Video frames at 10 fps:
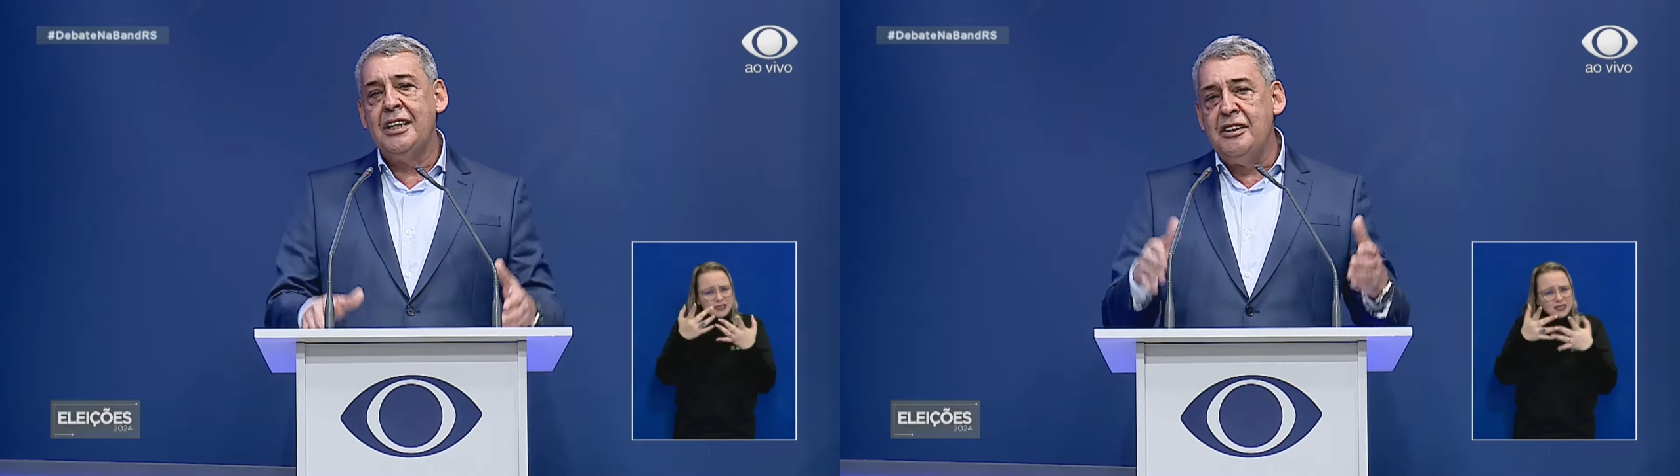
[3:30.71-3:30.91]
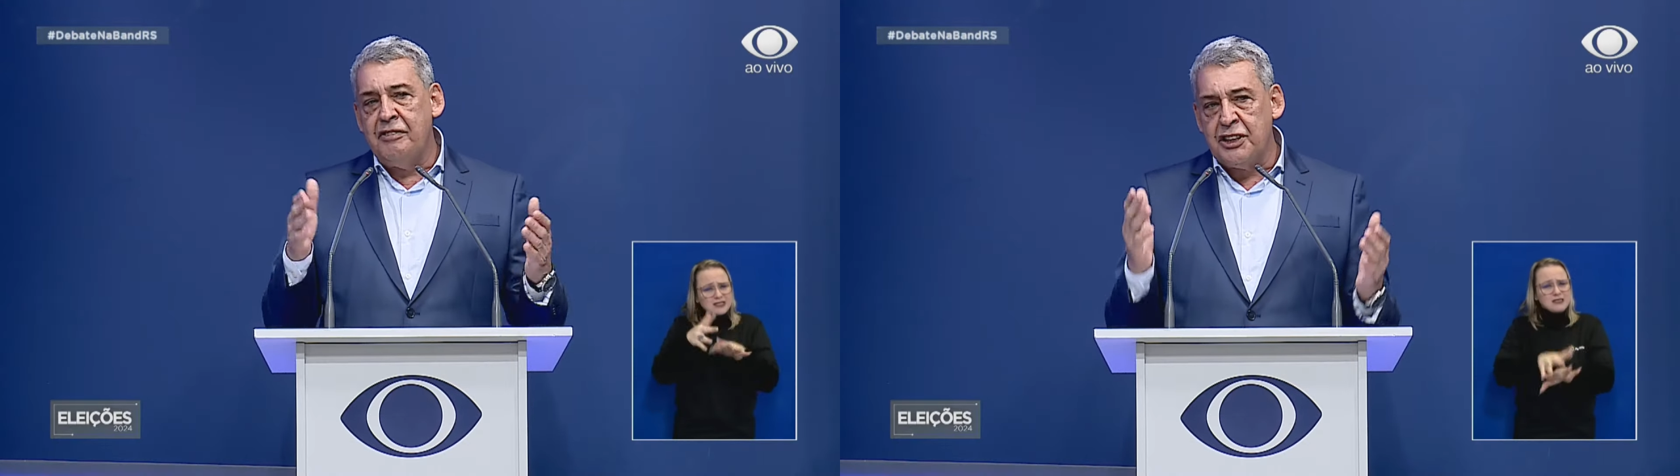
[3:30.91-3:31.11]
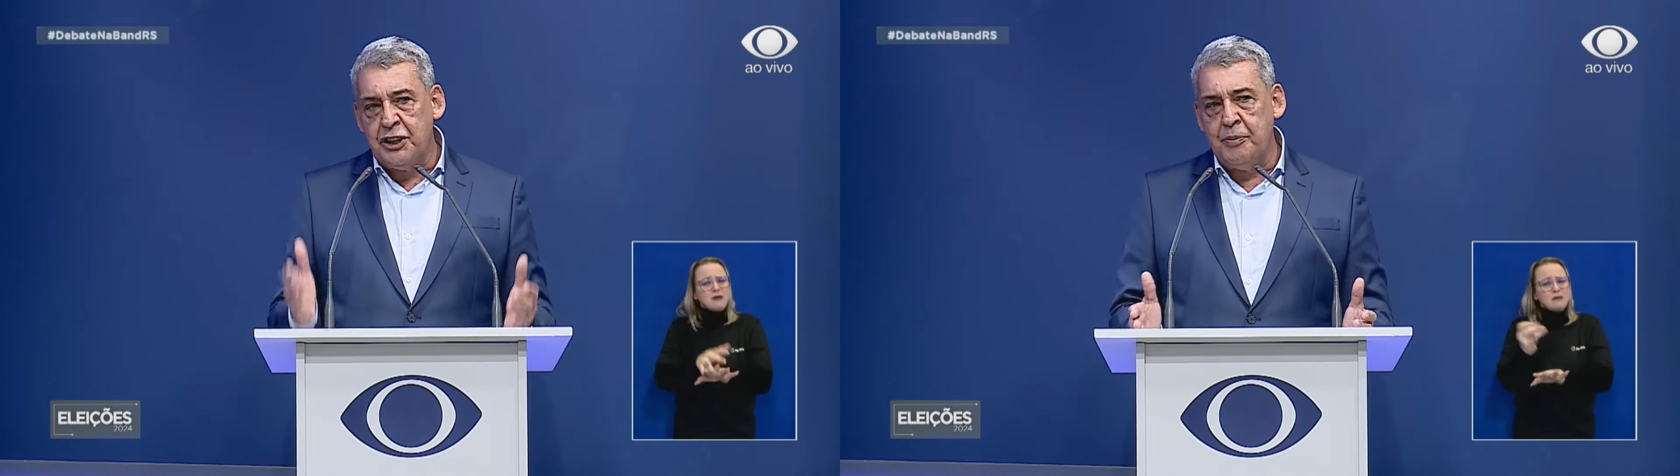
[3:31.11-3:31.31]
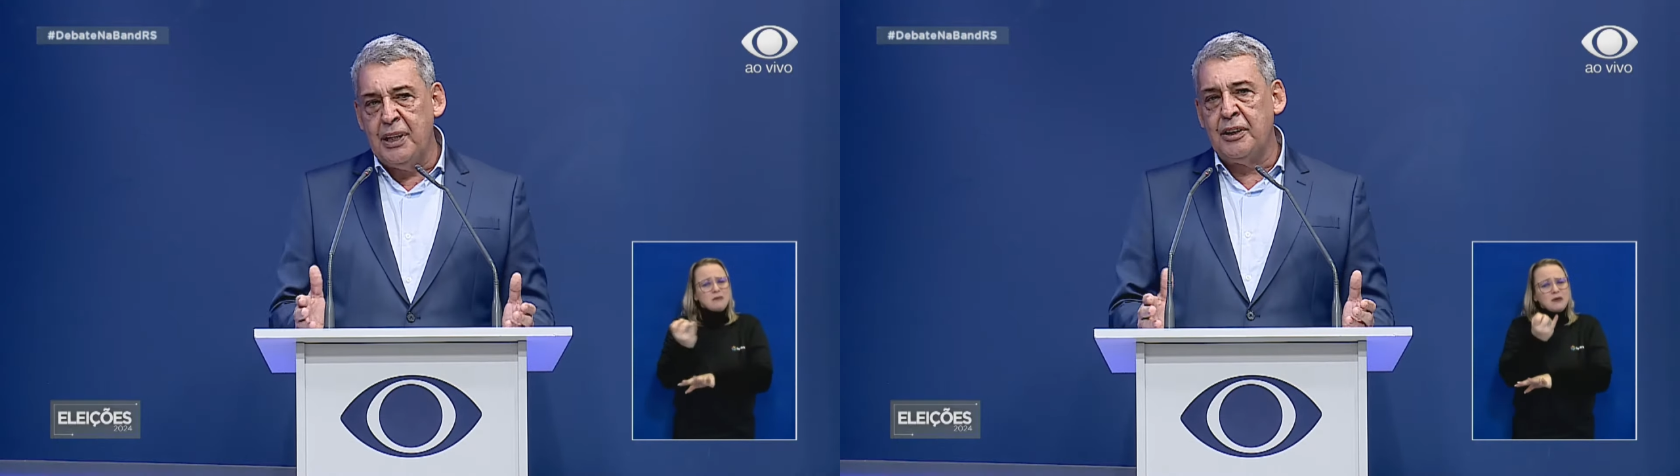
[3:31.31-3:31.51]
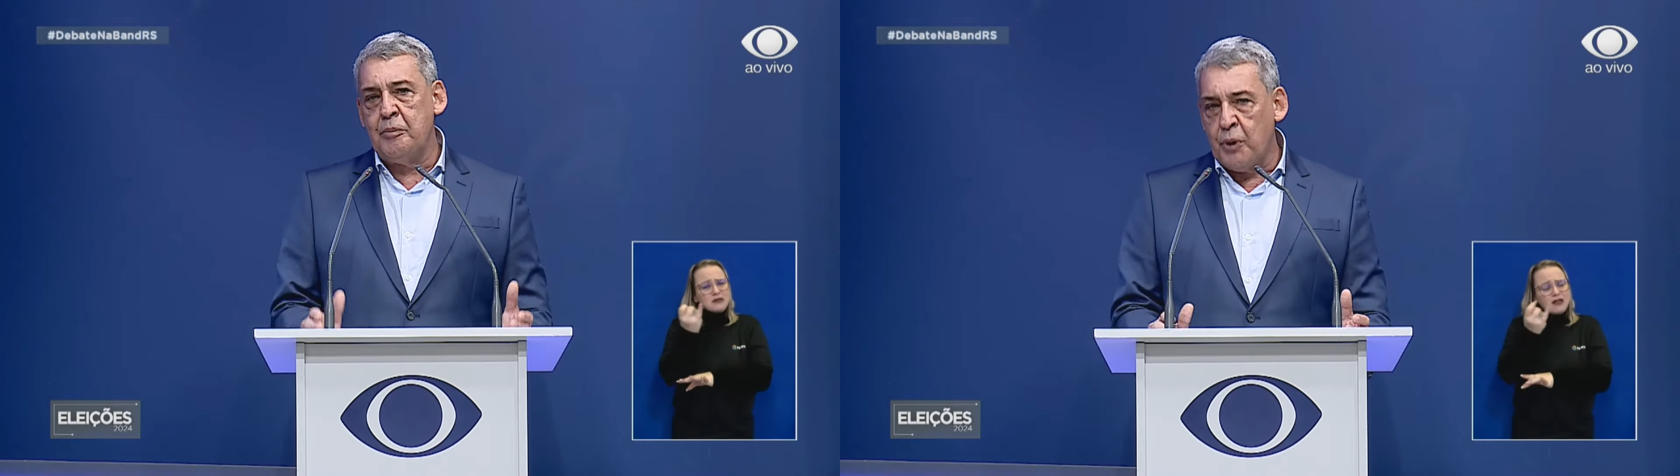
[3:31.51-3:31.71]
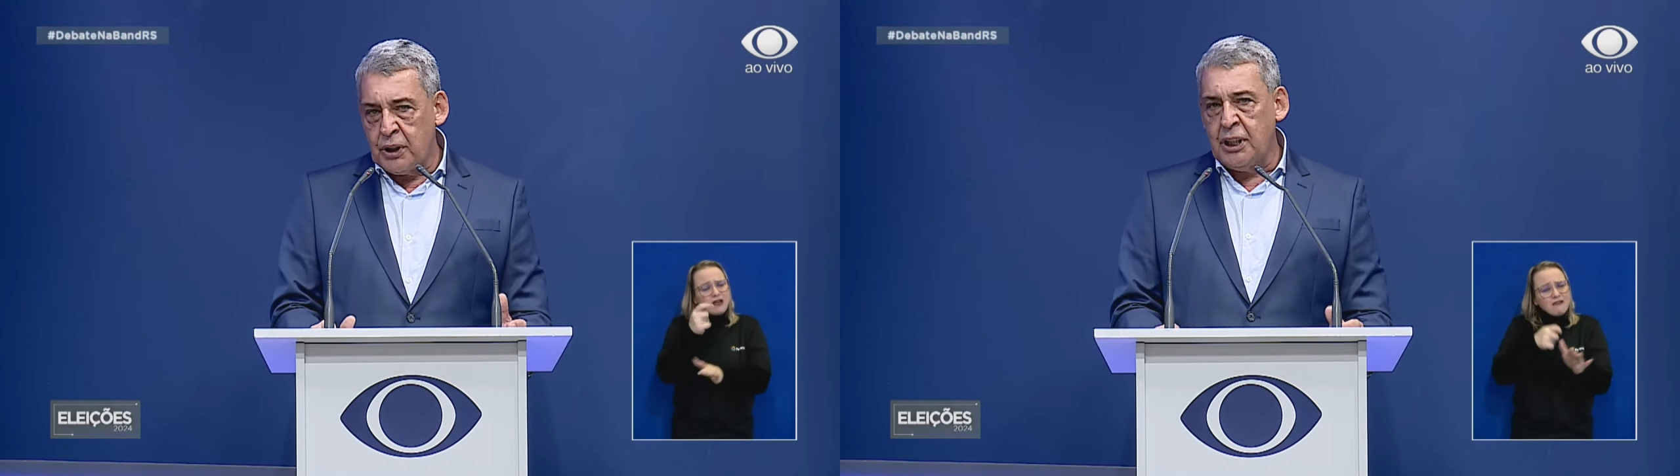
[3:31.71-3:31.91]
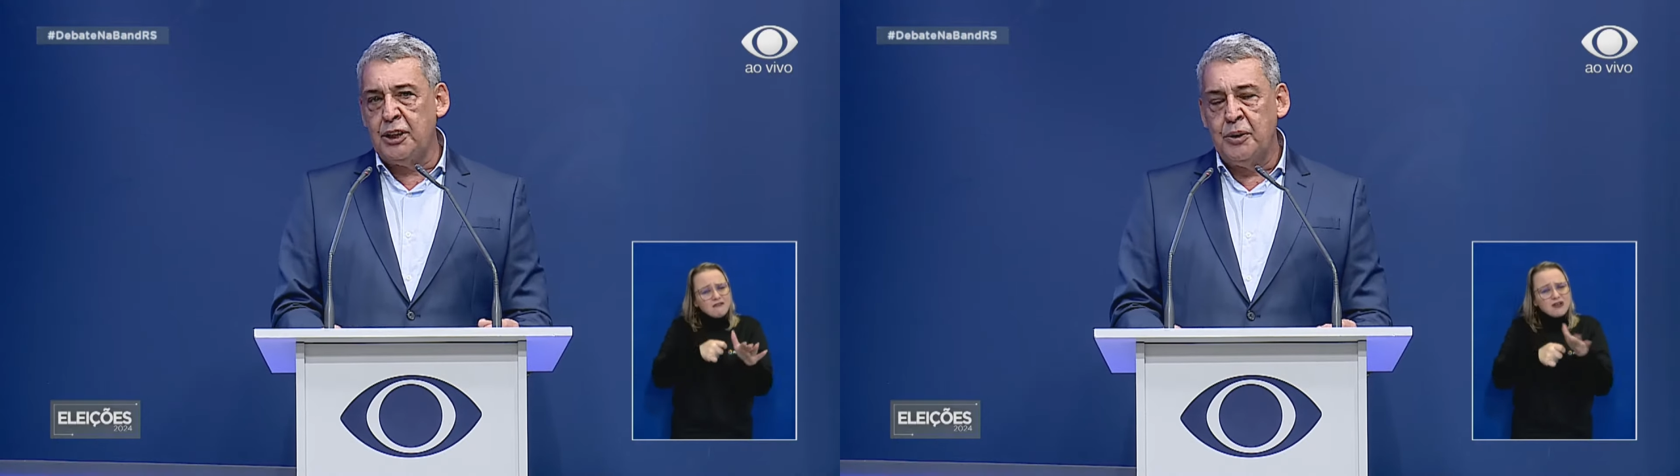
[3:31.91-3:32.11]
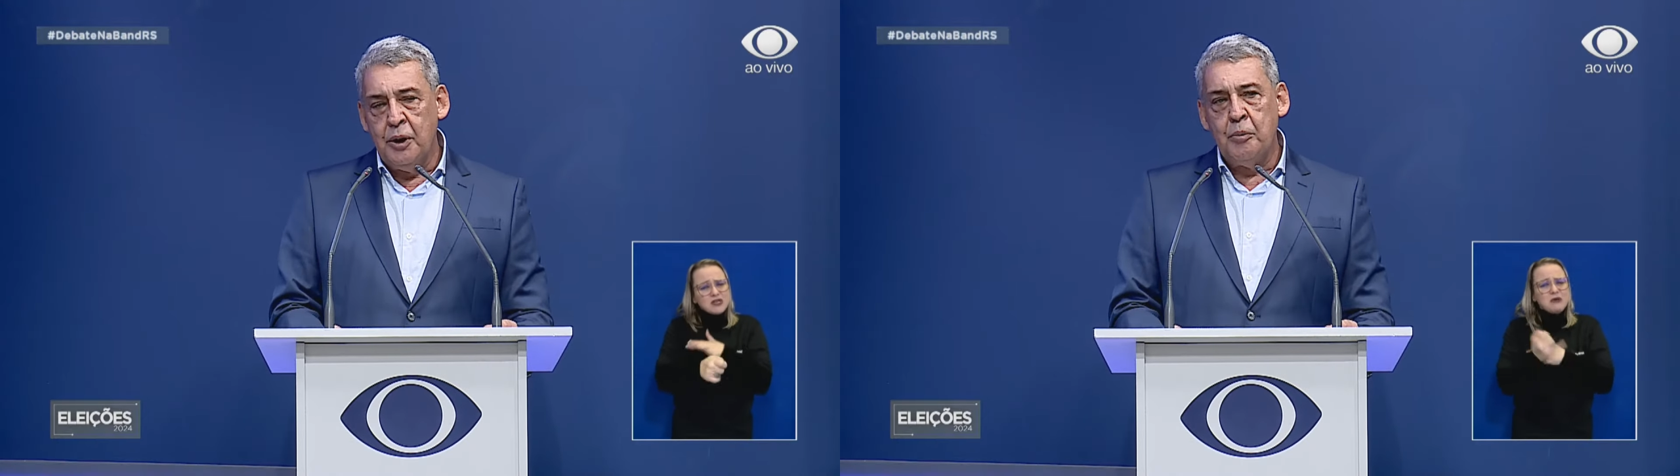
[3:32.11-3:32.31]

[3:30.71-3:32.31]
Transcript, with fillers: investimento é importante,